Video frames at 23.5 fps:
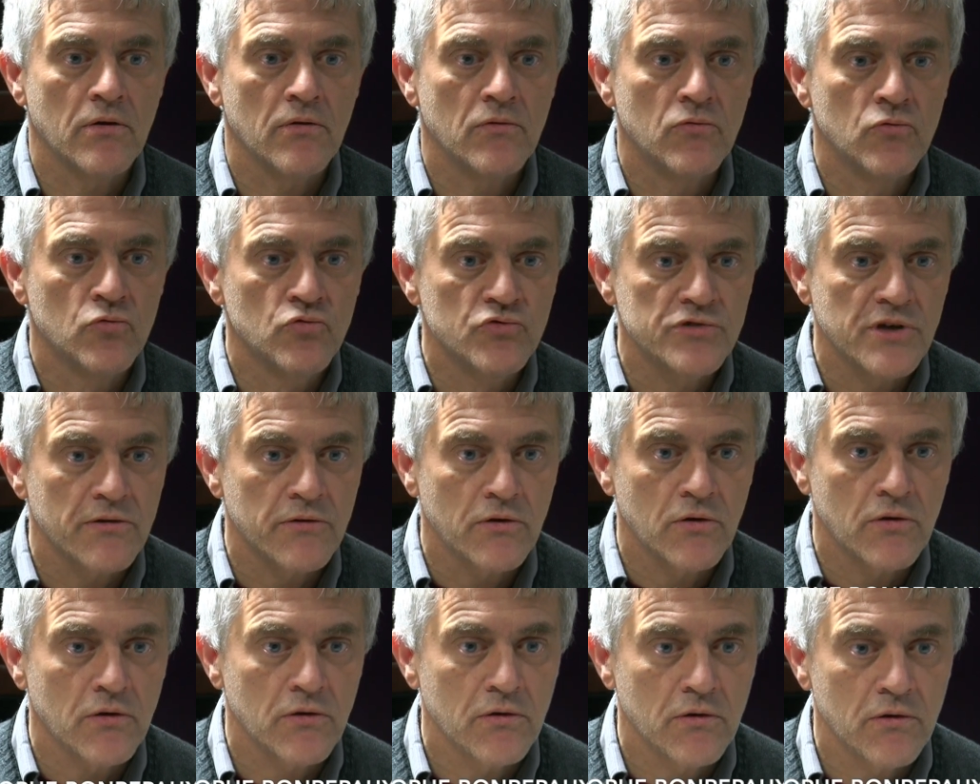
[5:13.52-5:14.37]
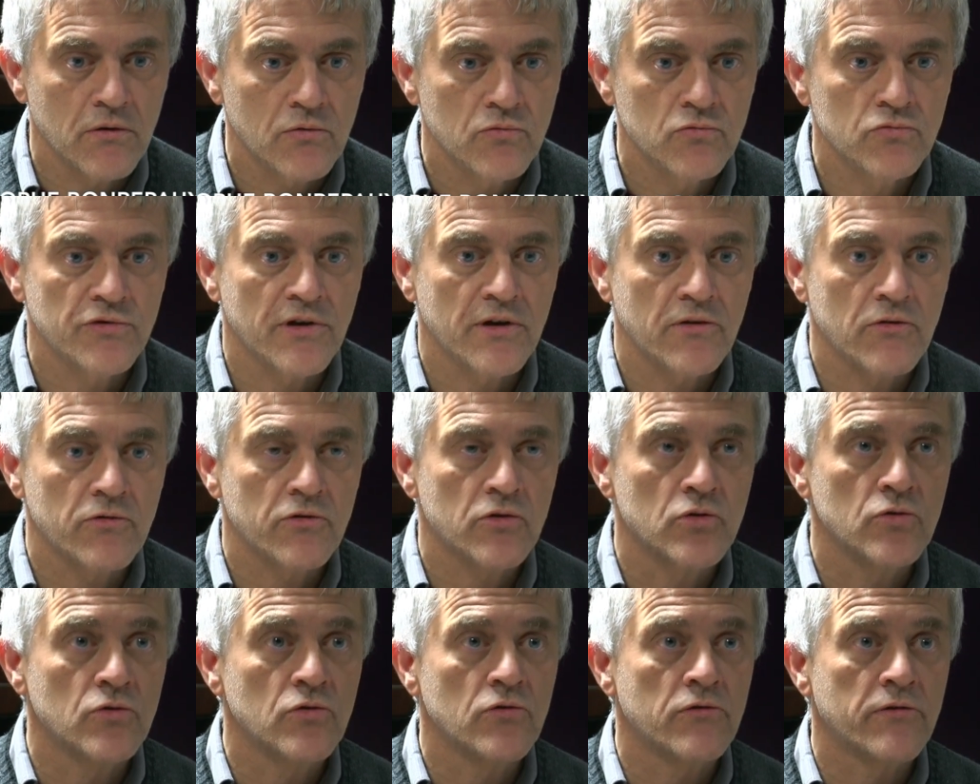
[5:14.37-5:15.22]
nous, avons, nous
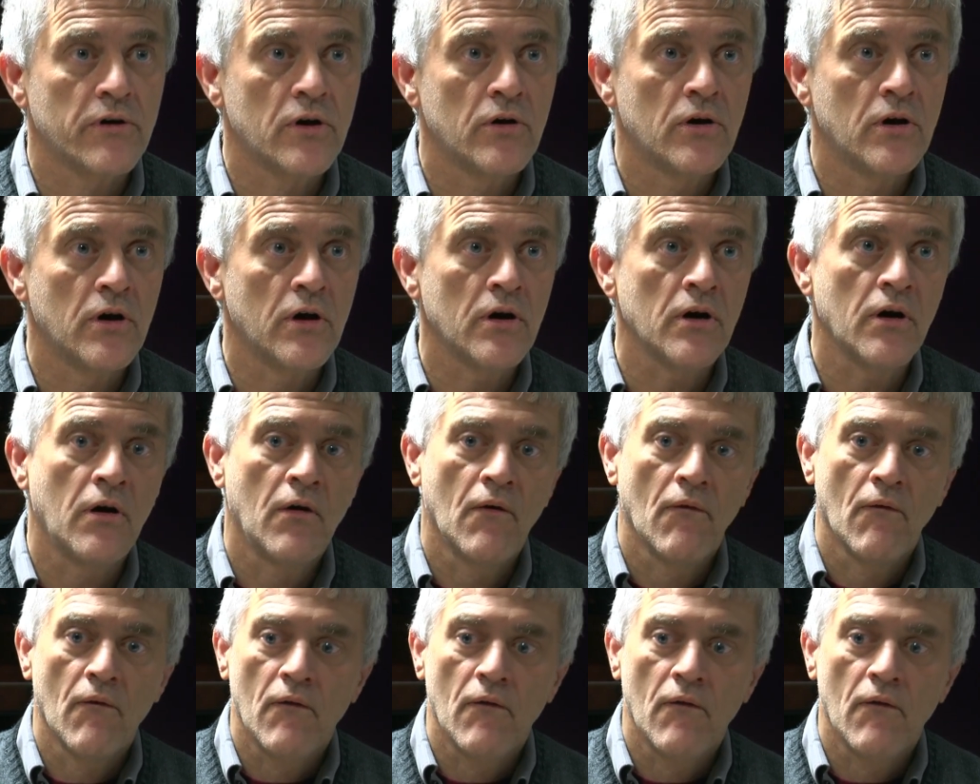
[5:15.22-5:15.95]
avons nos valeurs.